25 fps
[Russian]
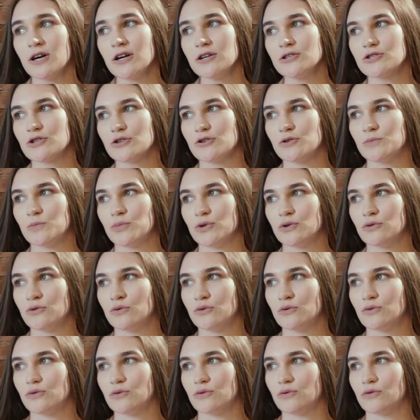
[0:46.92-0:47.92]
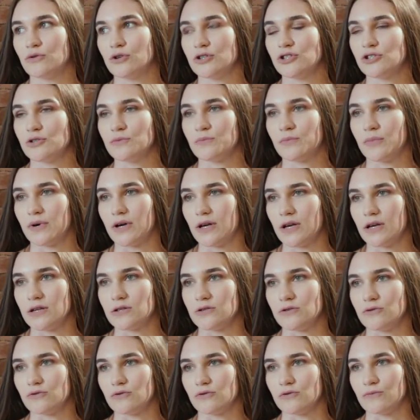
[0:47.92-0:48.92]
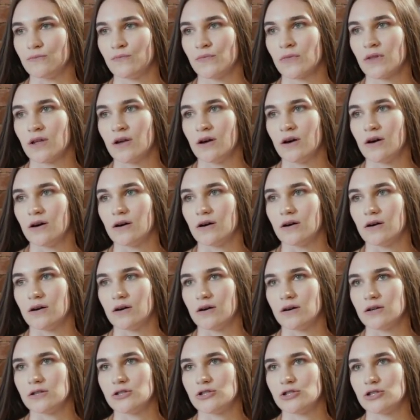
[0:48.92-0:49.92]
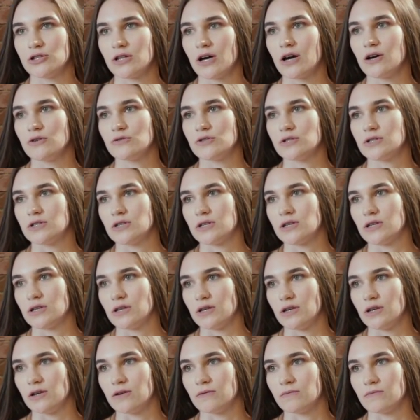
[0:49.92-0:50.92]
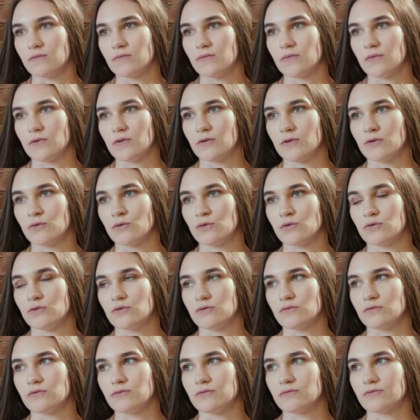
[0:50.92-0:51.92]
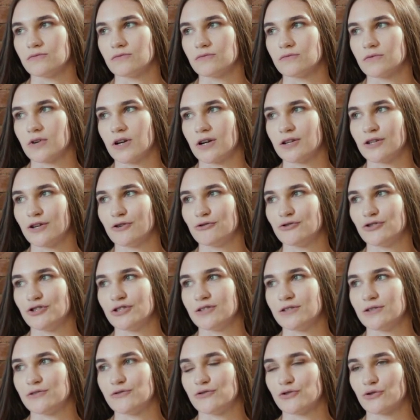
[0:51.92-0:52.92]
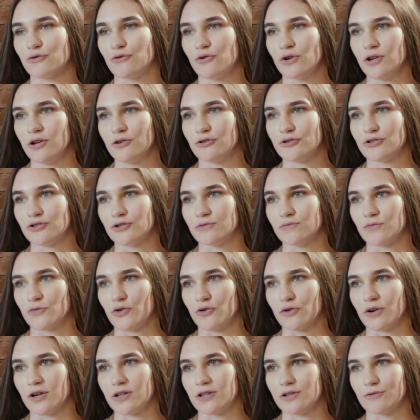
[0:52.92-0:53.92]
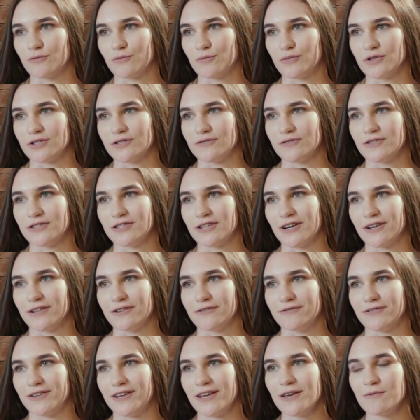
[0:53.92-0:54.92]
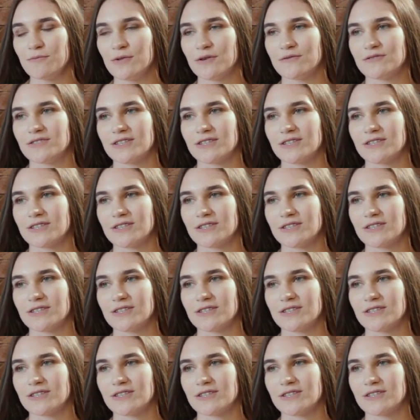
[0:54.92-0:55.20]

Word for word: Также люблю очень поэзию, а, читаю стихи. Ну, когда училась в школе, очень много этому посвящала время,